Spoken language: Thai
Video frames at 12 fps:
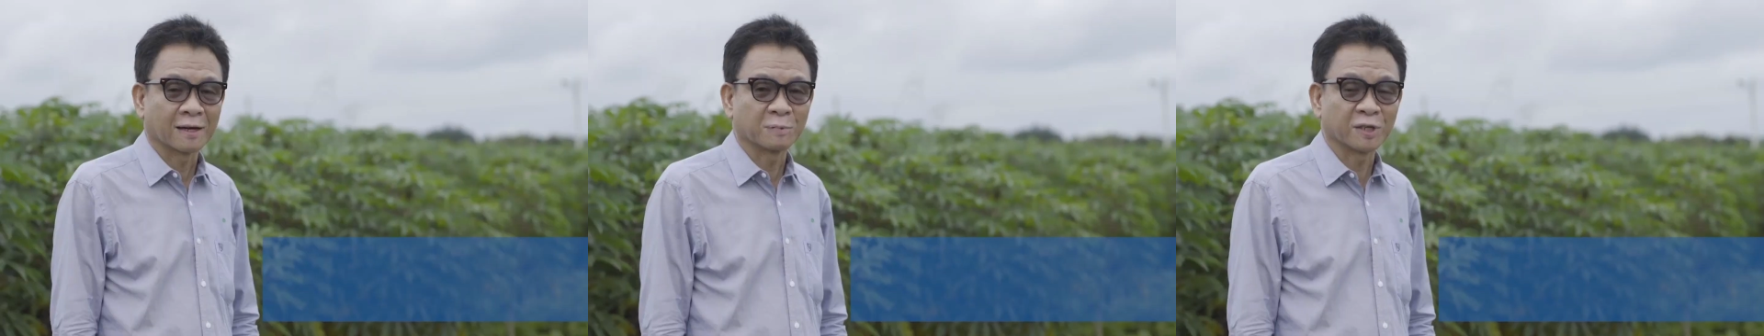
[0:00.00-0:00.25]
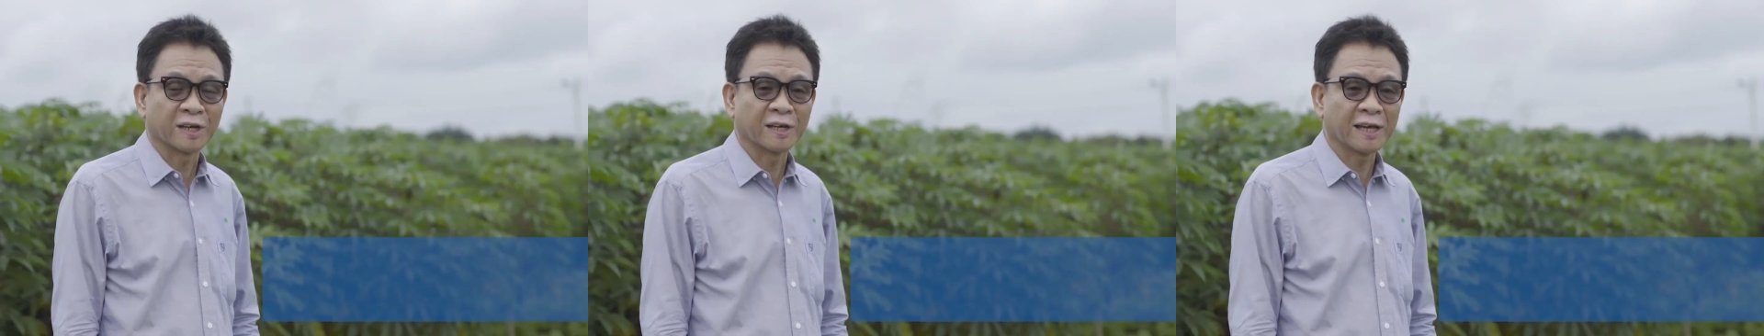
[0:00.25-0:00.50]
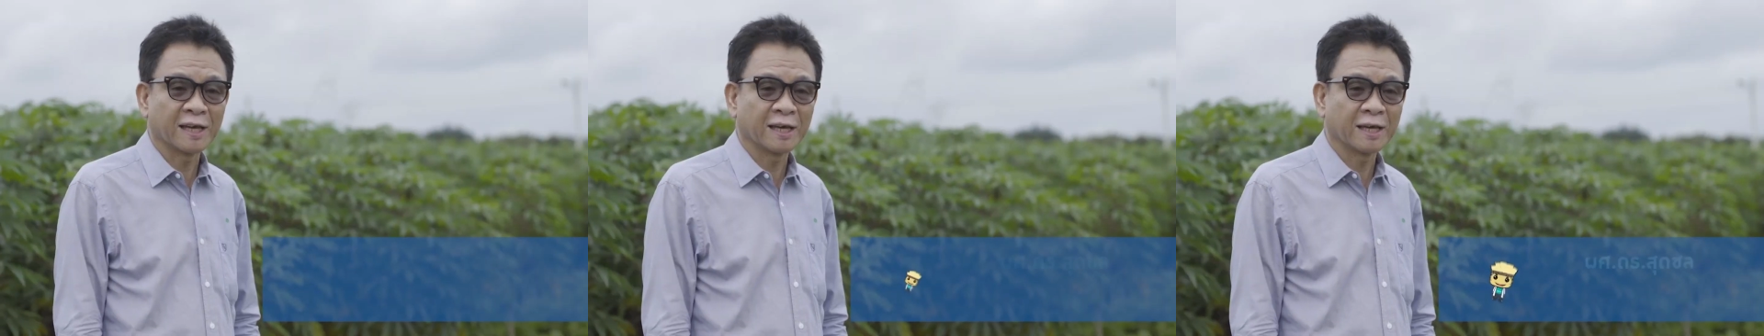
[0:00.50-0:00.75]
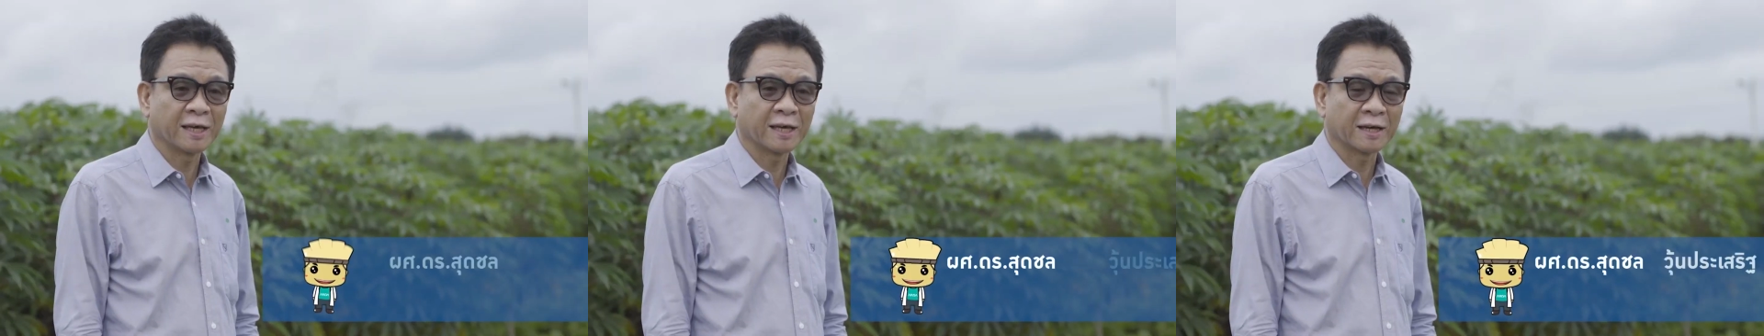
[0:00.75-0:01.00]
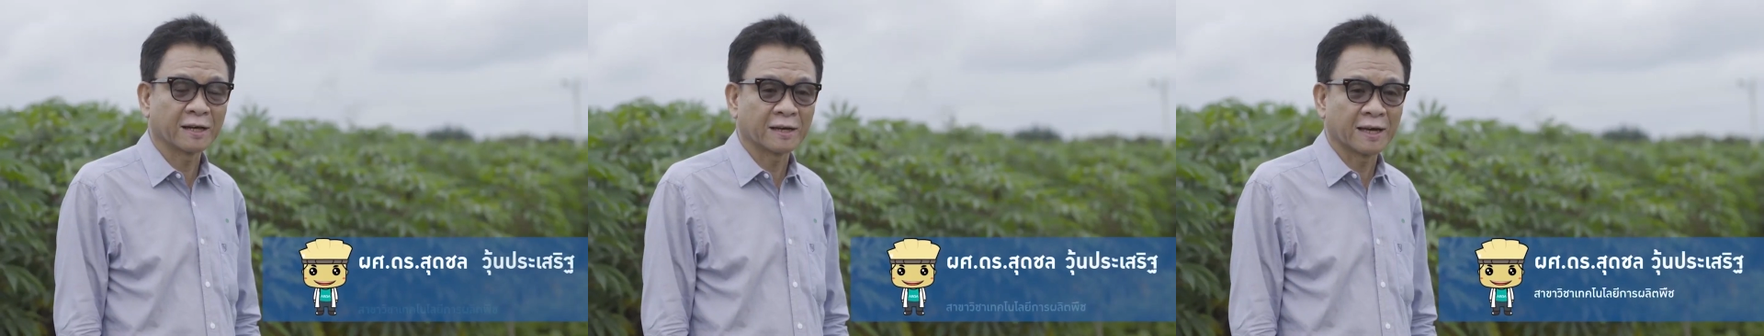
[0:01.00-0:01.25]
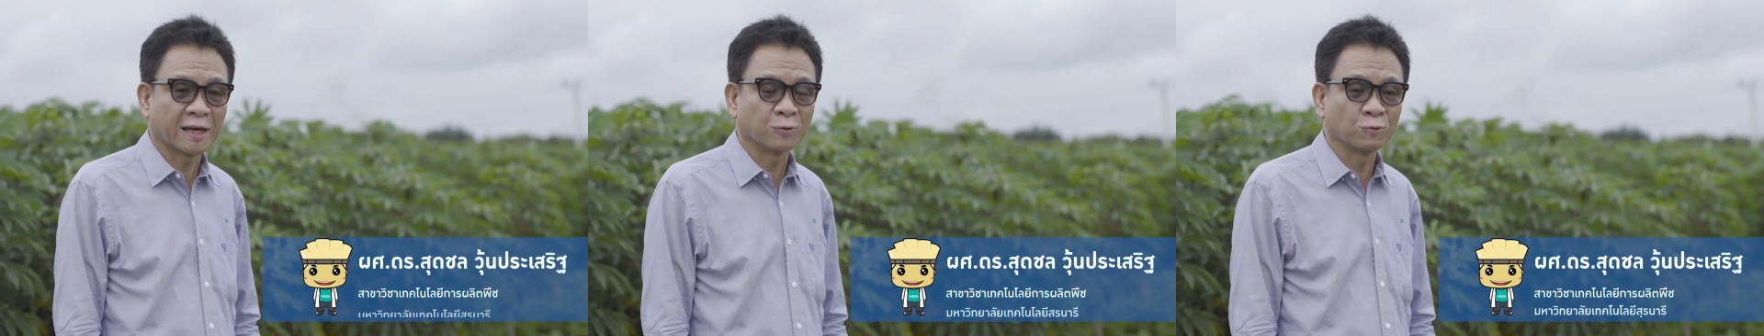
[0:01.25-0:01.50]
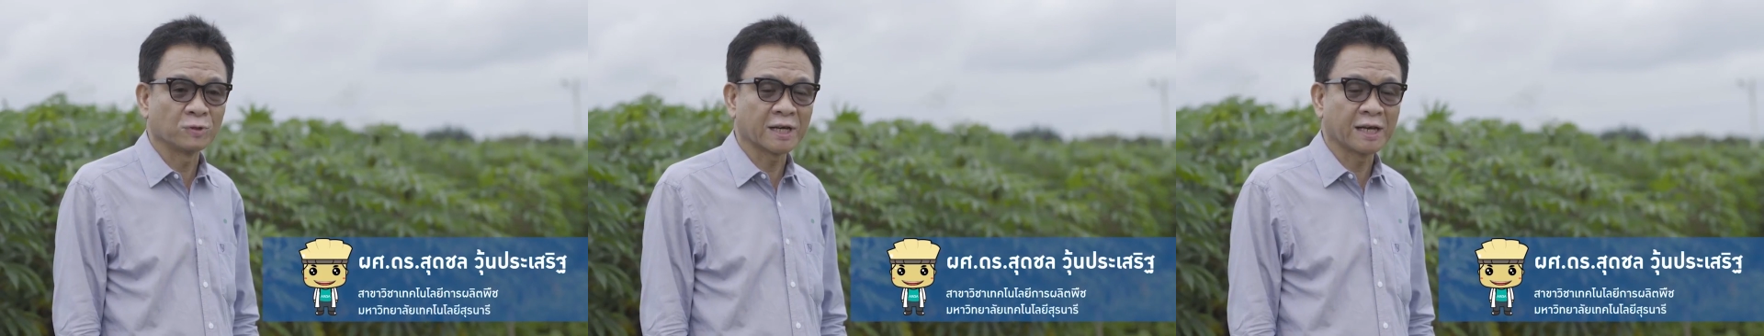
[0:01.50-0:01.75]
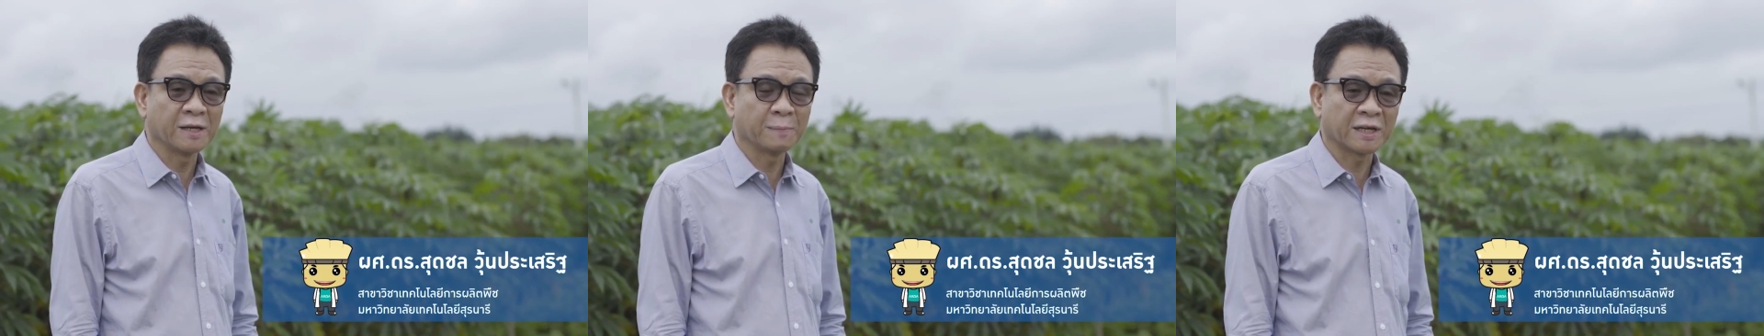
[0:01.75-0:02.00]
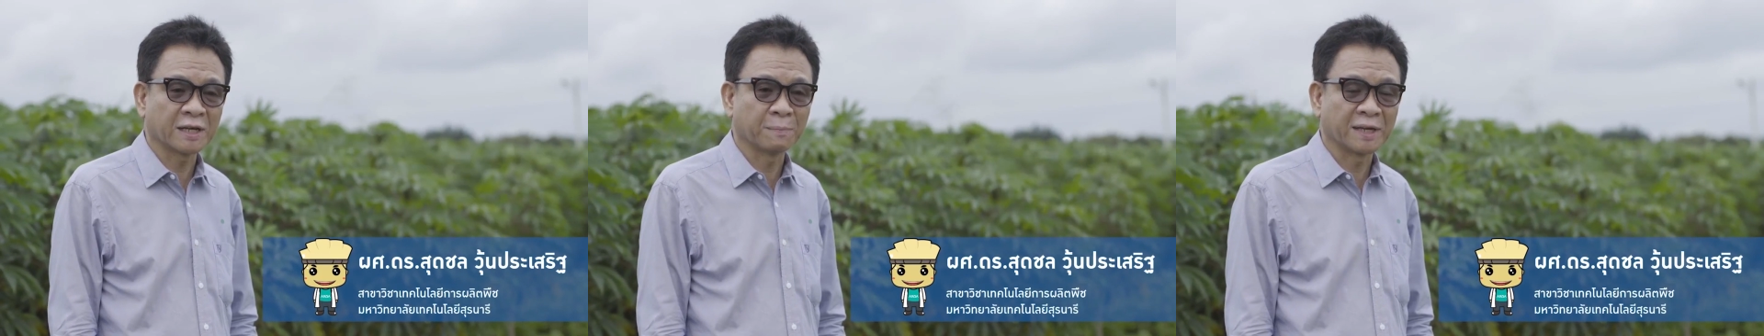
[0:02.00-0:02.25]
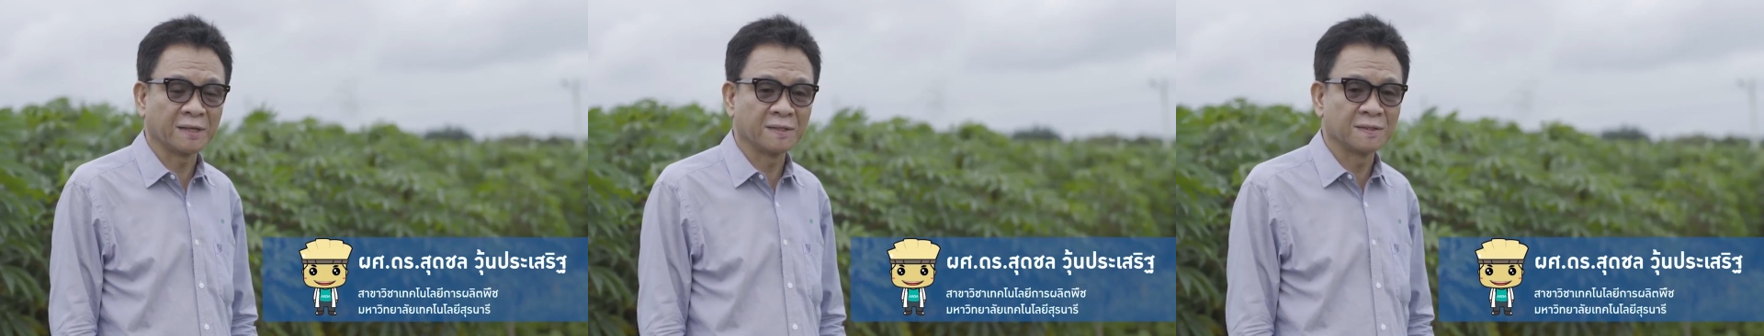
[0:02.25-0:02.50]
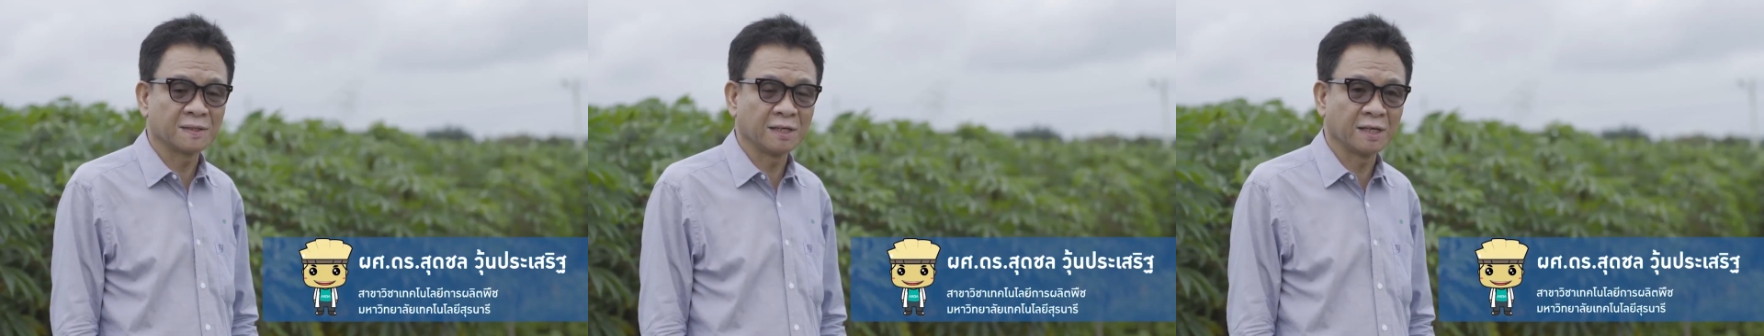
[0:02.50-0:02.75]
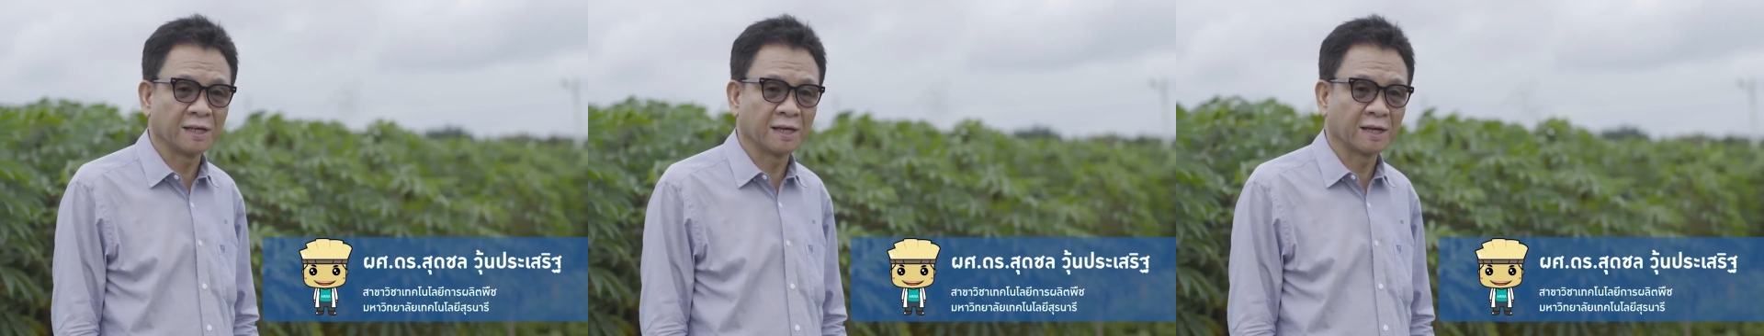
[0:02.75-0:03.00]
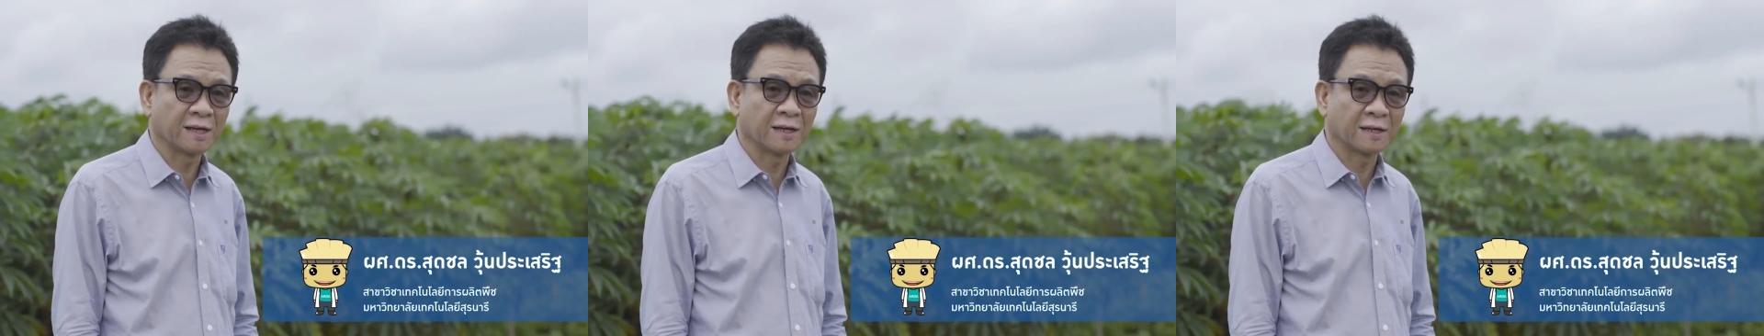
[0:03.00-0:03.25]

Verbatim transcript: เพราะฉะนั้นแรงจูงใจที่มาทำมันอินทรีย์เนี่ย